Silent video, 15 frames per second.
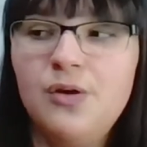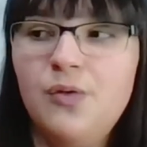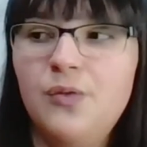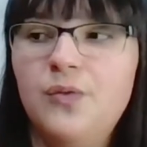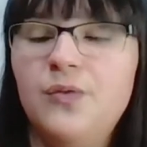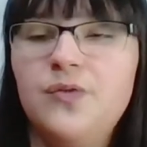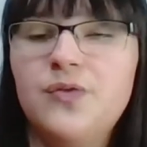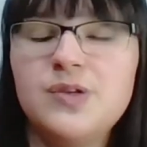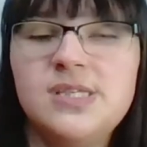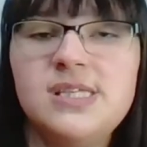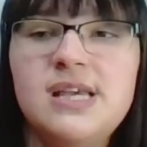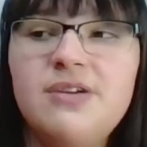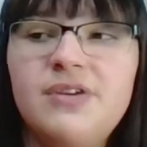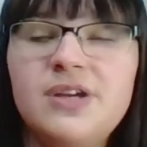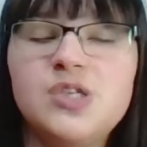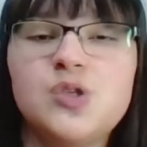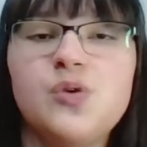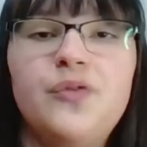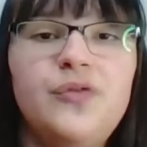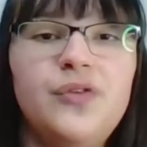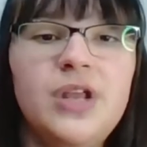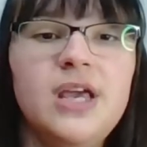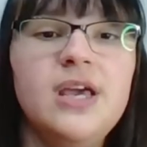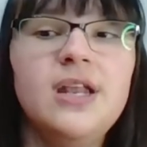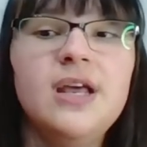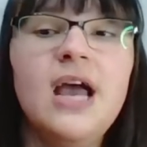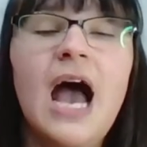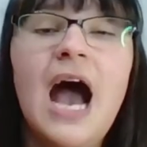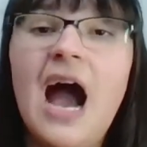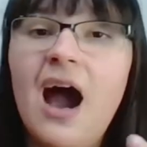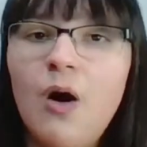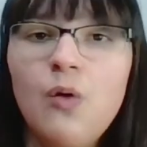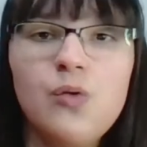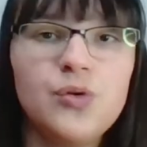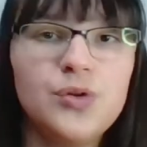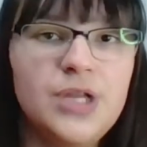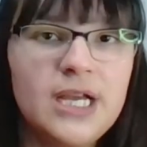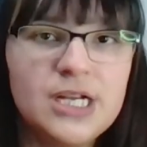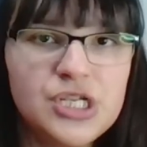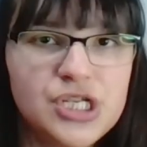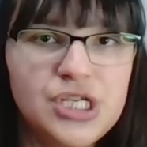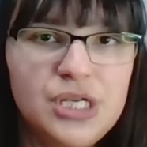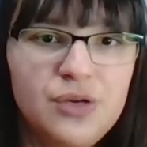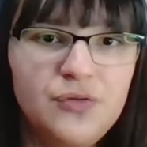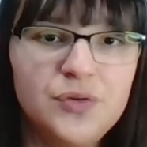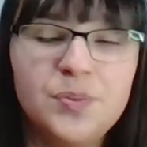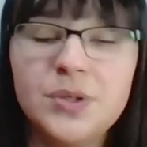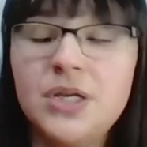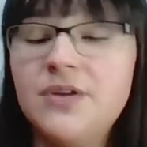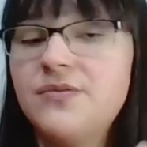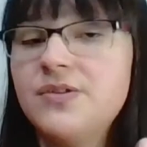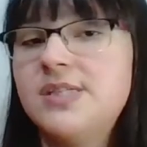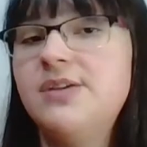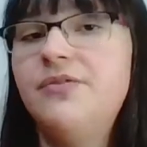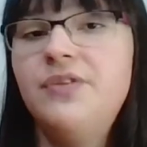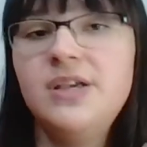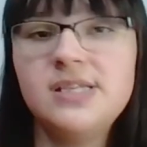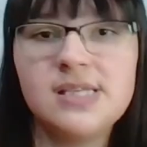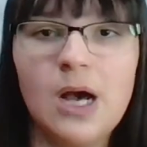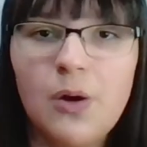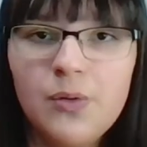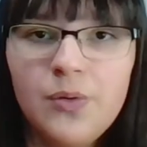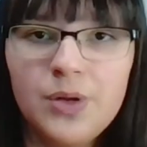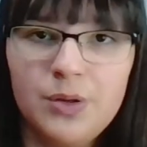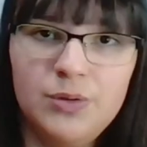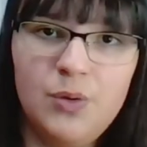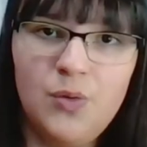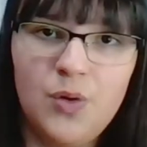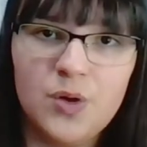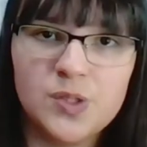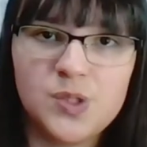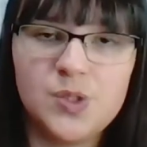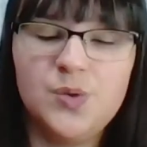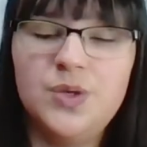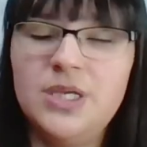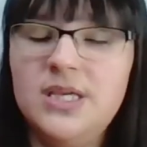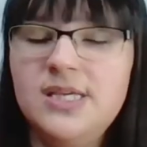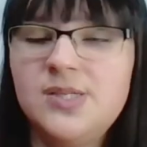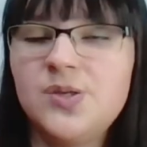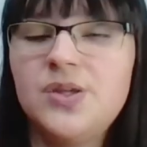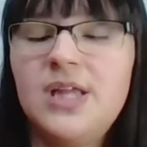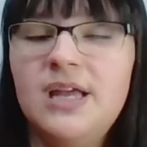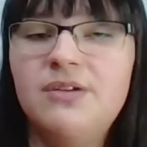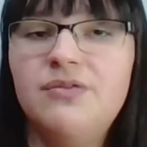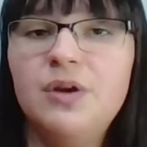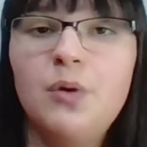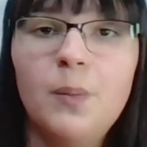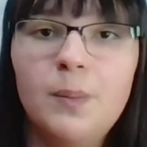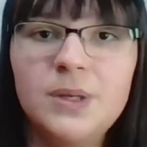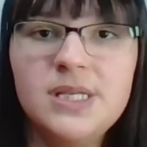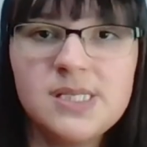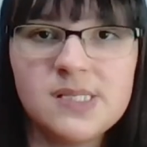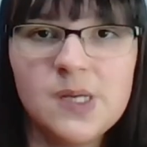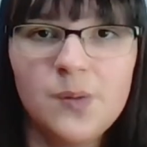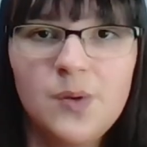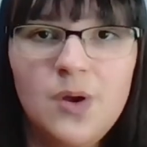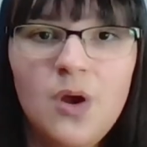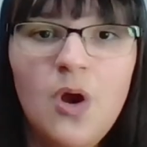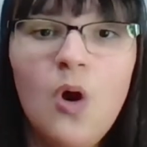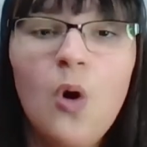Com você vai sofrer algo negativo porque você fez algo que eu não gosto. E isso tem a ver com punição.